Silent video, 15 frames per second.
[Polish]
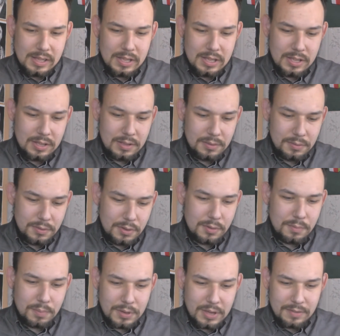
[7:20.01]
E,
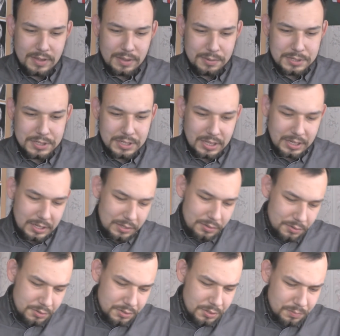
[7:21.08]
no, pojawiały się takie,
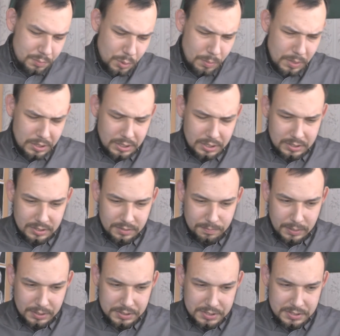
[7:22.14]
no, że Roman Giertych w
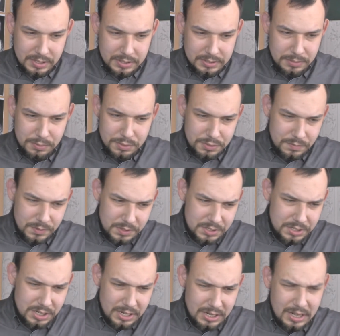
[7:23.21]
Parcie Senackim
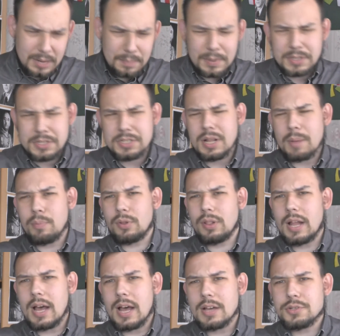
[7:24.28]
oczywiście najlepiej no, gdzieś na
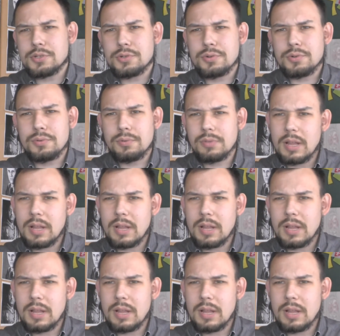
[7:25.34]
Podlasiu,